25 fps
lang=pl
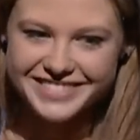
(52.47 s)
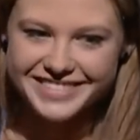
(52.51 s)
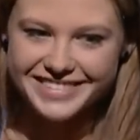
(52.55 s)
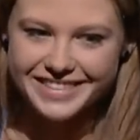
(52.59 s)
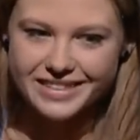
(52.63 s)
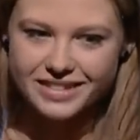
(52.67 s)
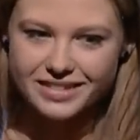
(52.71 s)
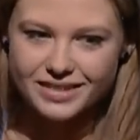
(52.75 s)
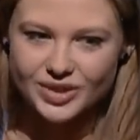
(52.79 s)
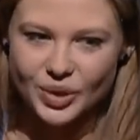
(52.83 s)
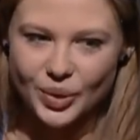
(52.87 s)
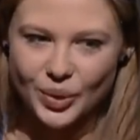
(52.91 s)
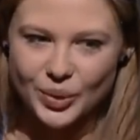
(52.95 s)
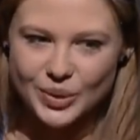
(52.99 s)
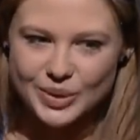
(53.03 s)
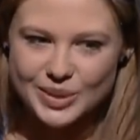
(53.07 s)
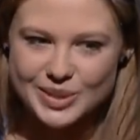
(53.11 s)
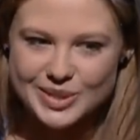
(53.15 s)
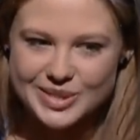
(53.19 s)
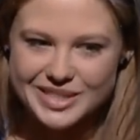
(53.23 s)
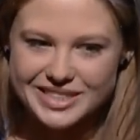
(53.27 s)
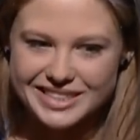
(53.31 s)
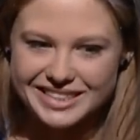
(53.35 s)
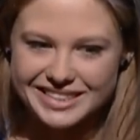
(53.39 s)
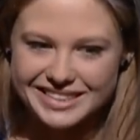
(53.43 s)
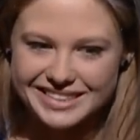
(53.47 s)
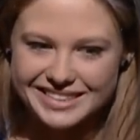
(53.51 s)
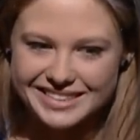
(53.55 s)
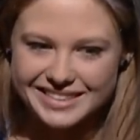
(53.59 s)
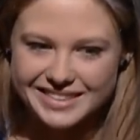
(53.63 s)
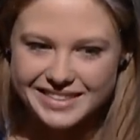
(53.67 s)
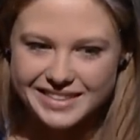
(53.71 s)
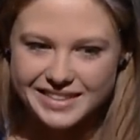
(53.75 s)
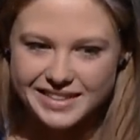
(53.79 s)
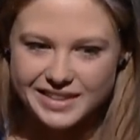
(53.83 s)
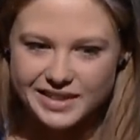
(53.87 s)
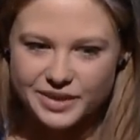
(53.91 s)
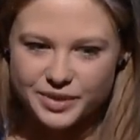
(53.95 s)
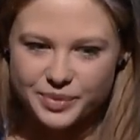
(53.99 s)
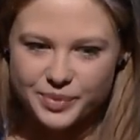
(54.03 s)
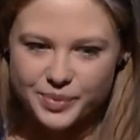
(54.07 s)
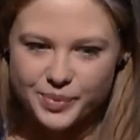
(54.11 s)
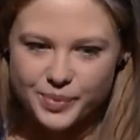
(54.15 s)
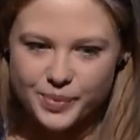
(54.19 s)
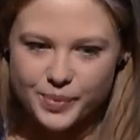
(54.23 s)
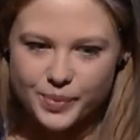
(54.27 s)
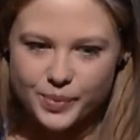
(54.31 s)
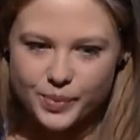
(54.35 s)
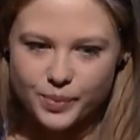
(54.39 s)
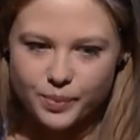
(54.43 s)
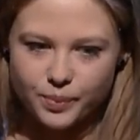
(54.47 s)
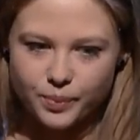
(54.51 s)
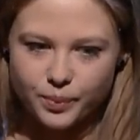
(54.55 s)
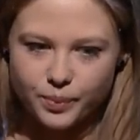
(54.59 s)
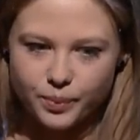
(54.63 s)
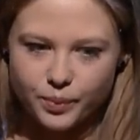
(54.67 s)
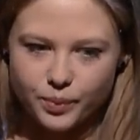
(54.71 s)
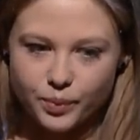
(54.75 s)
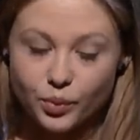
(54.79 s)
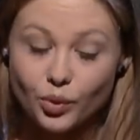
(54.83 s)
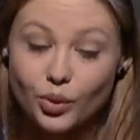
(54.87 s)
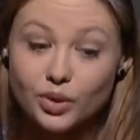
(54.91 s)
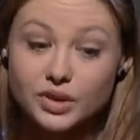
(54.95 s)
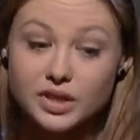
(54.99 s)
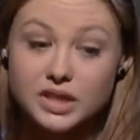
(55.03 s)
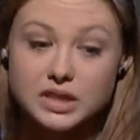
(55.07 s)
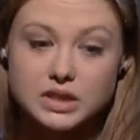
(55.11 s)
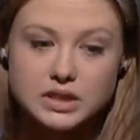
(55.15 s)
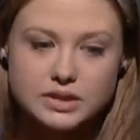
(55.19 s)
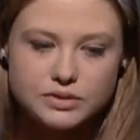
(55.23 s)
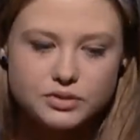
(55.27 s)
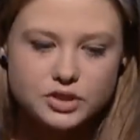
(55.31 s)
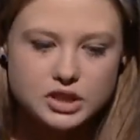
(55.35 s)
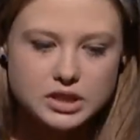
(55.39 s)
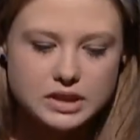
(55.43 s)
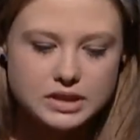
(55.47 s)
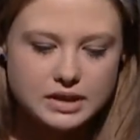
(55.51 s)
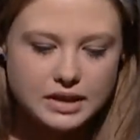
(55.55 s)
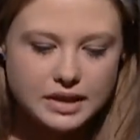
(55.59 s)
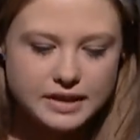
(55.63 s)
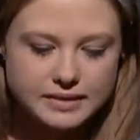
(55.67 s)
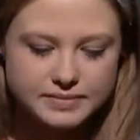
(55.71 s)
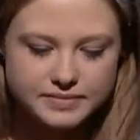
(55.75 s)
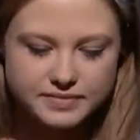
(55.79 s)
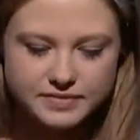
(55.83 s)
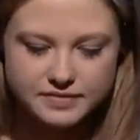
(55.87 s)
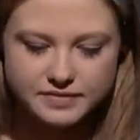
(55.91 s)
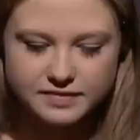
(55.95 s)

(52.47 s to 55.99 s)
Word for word: Mm, to jest y, młoda dziewczyna,